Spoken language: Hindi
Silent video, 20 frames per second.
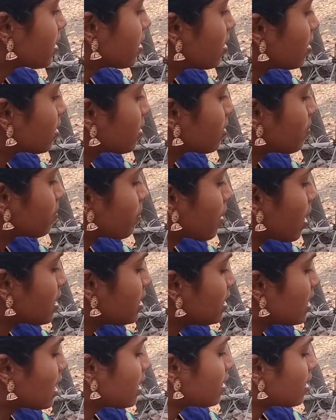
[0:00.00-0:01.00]
कर
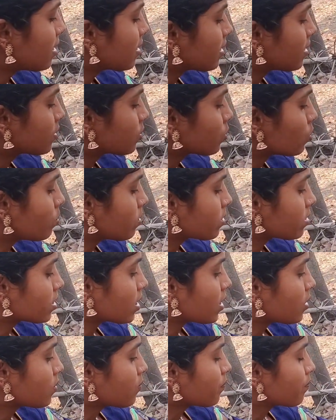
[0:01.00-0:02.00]
पानी डाल डाल के इसको
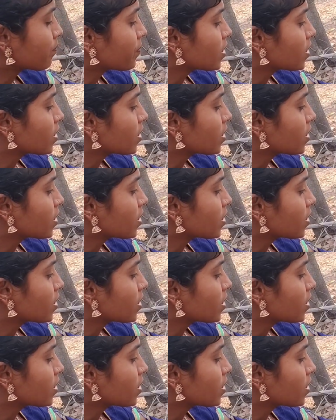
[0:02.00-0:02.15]
बचाई